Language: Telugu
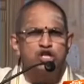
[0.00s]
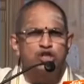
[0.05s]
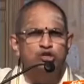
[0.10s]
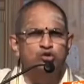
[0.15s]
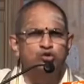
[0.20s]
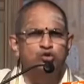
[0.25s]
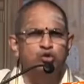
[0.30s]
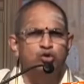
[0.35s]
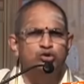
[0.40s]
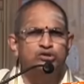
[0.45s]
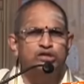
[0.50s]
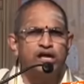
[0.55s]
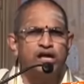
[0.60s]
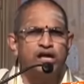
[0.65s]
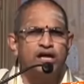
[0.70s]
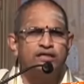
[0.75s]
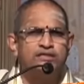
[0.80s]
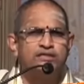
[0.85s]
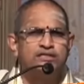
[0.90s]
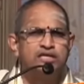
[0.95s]

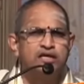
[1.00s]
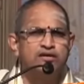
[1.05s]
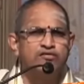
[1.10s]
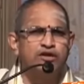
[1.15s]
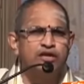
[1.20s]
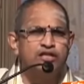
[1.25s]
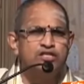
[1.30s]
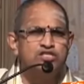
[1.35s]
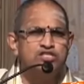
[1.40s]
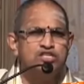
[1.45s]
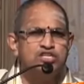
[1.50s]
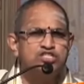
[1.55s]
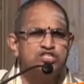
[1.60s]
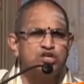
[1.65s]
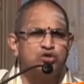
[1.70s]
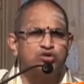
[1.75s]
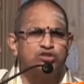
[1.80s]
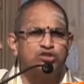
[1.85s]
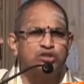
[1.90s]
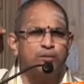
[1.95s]
సంతోషంగా జీవనం
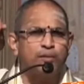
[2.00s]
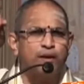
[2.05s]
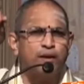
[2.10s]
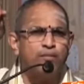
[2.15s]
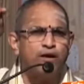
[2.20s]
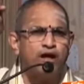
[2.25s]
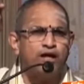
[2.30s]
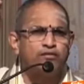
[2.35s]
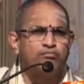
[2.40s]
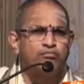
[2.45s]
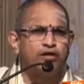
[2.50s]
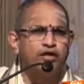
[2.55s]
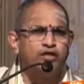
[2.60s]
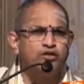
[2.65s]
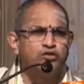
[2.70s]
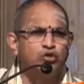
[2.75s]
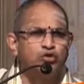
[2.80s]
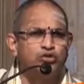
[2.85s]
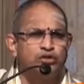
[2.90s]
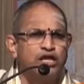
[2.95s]
చేసి కృష్ణ పరమాత్మ
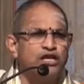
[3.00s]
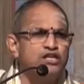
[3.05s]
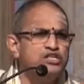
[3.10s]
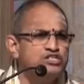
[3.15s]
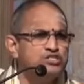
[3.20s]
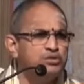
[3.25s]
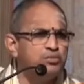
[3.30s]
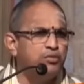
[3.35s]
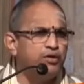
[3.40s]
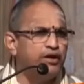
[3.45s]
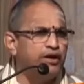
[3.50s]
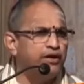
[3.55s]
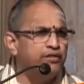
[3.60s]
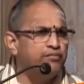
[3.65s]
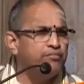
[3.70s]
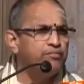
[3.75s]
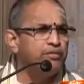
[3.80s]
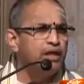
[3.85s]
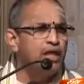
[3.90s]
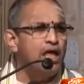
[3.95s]
ఎందు తరించిపోయాడు